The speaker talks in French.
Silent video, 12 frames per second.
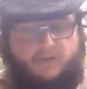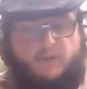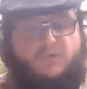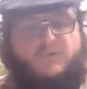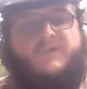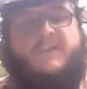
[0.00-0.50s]

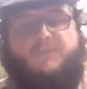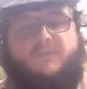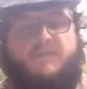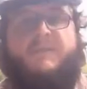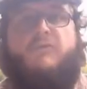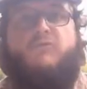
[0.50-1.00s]
L'enthousiasme
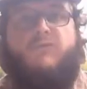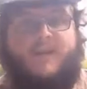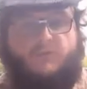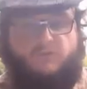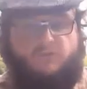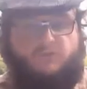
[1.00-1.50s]
pour la ville
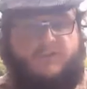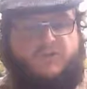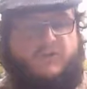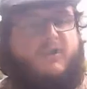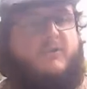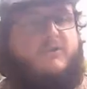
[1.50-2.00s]
nouvelle construite
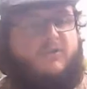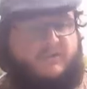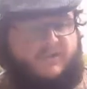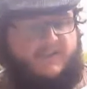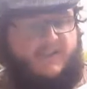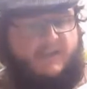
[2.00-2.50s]
sur les ruines de
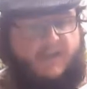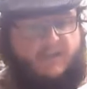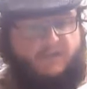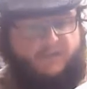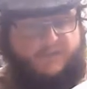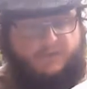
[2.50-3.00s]
l'ancienne
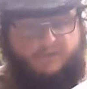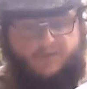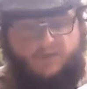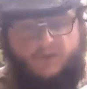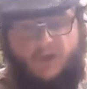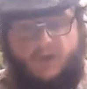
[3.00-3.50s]
ayant fait long
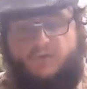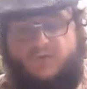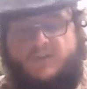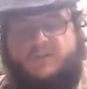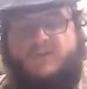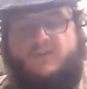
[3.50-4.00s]
feu,
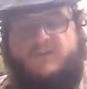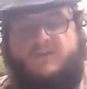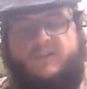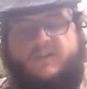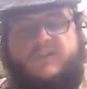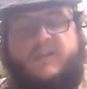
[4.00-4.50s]
une certaine
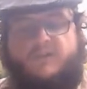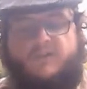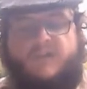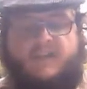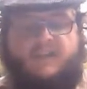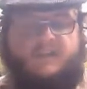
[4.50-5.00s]
nostalgie
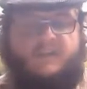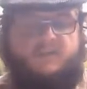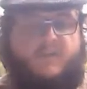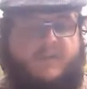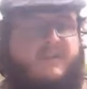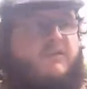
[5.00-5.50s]
d'avant-guerre,
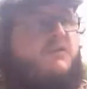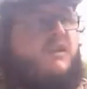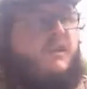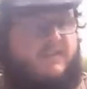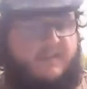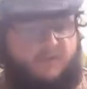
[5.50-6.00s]
du reste
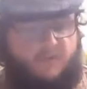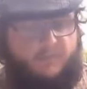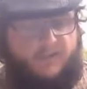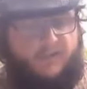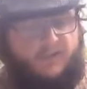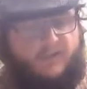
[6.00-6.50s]
d'avant-guerre s'est
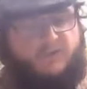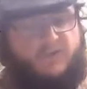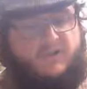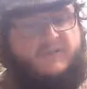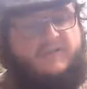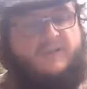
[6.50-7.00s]
développée,
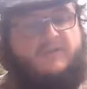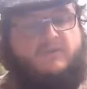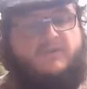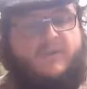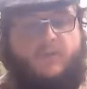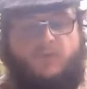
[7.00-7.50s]
se cristallisant
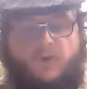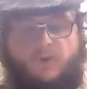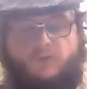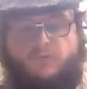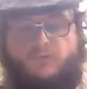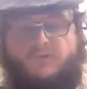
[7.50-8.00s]
notamment
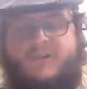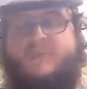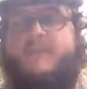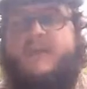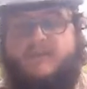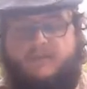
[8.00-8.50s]
autour de la
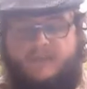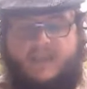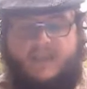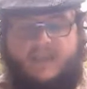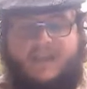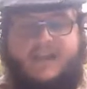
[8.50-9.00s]
perte
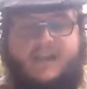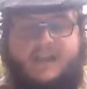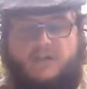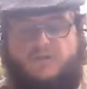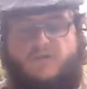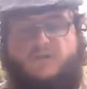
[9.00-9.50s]
bien réelle
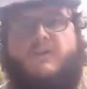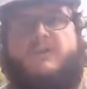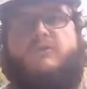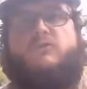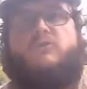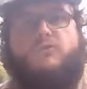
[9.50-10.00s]
que fut la
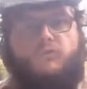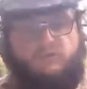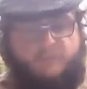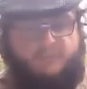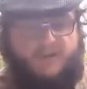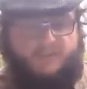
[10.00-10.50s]
destruction
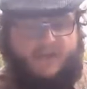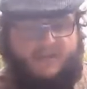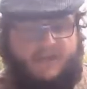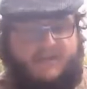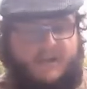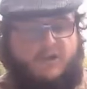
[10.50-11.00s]
du pont
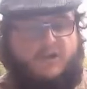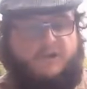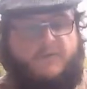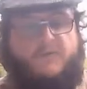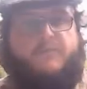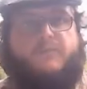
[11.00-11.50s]
impérial, le
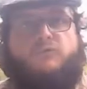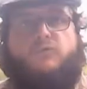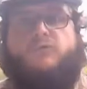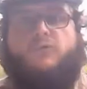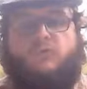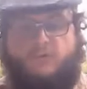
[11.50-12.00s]
fameux pont
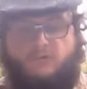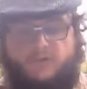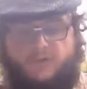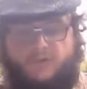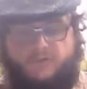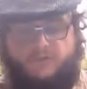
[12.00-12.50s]
tournant de
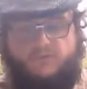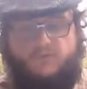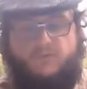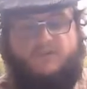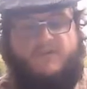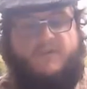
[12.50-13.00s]
recouvrance
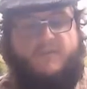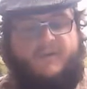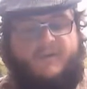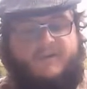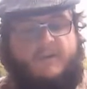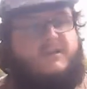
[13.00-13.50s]
que l'on avait
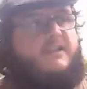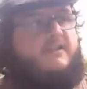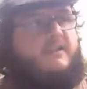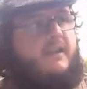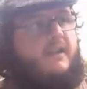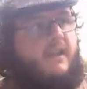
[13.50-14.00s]
appelé Sa
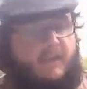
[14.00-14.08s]
Majesté,